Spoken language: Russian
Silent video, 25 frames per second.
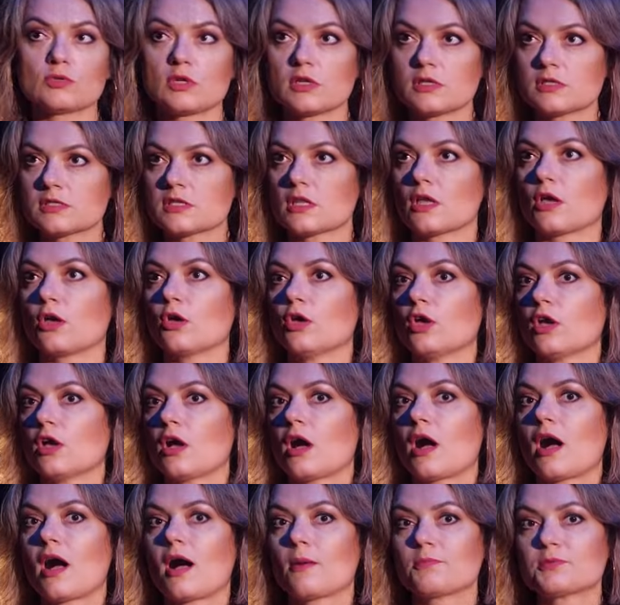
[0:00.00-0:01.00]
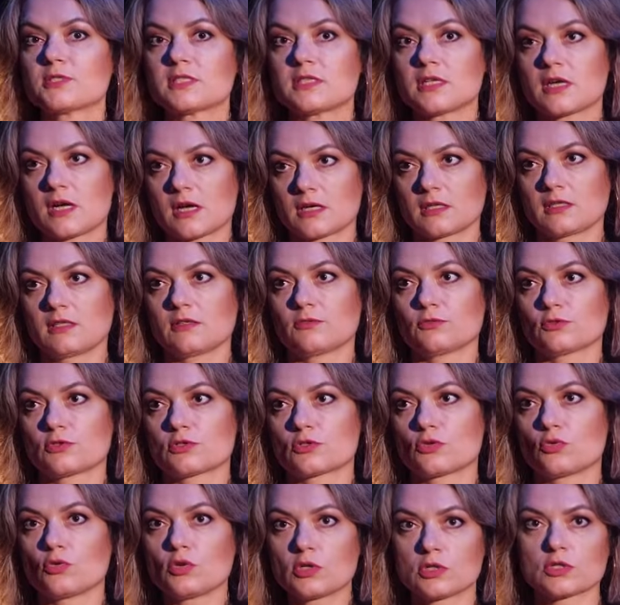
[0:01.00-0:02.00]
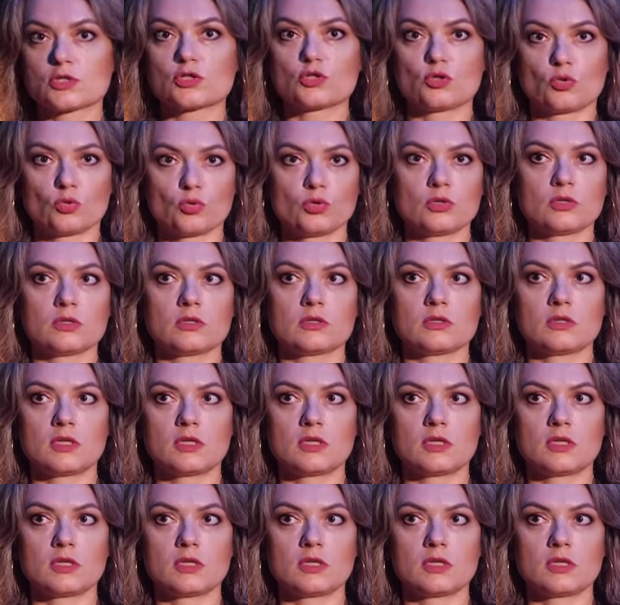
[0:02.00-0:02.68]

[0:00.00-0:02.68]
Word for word: Ну, я не знаю, абстрактно, вот сколько стоит